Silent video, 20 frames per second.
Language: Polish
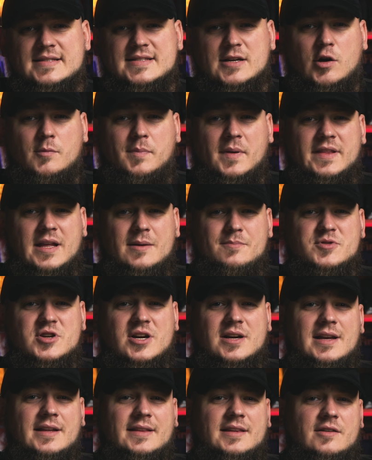Zakopana
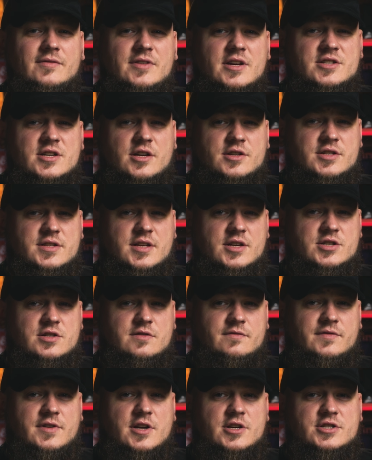Przeklęta Wieża, czy
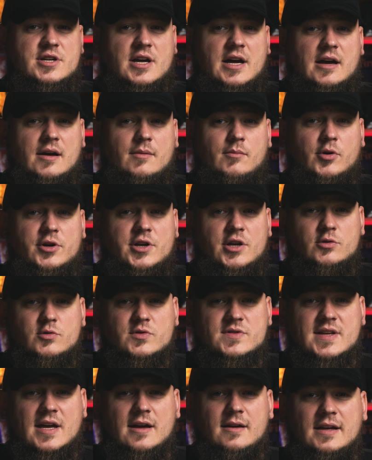też Wieża
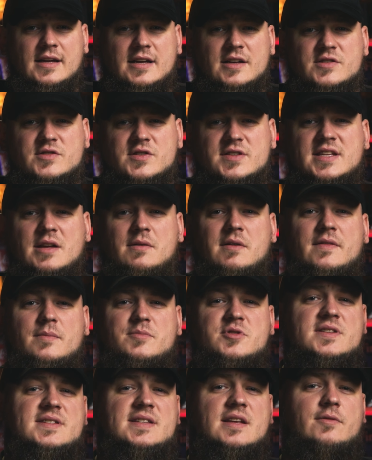Morienusa, została
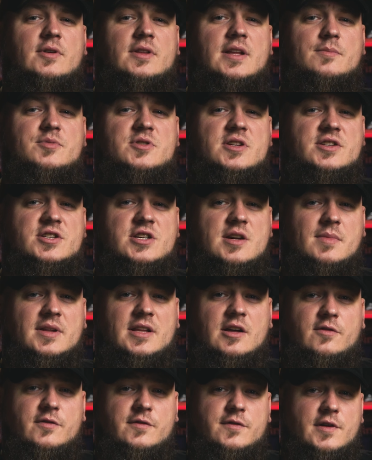Wam przedstawiona przez
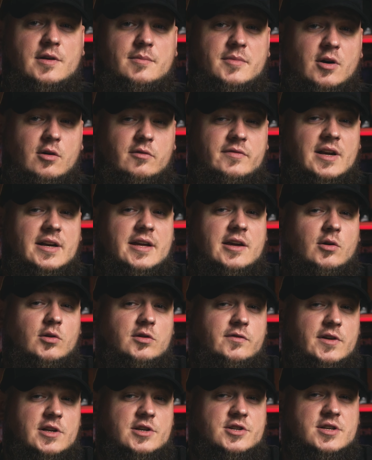szamana w filmie o Wielkiej
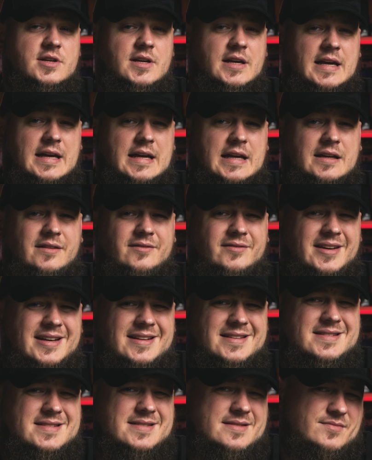Odwilży,
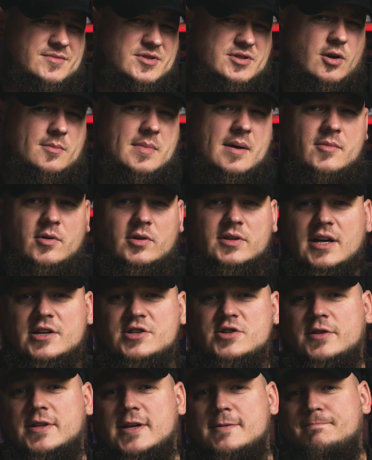więc to mamy
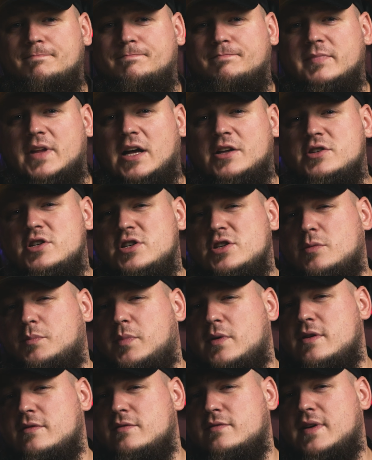odhaczone a dziś
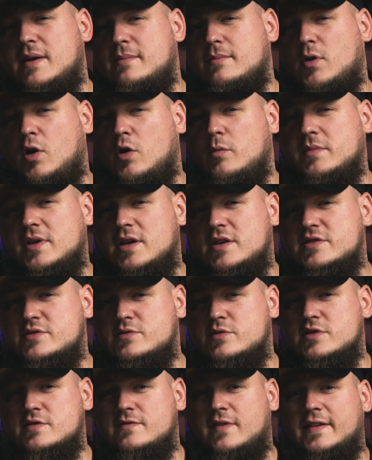opowiem Wam o
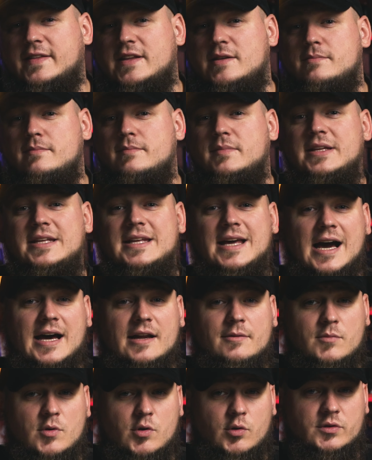miejscu zwanym
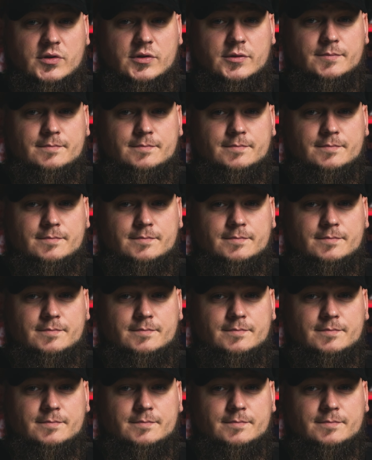Jarlmut.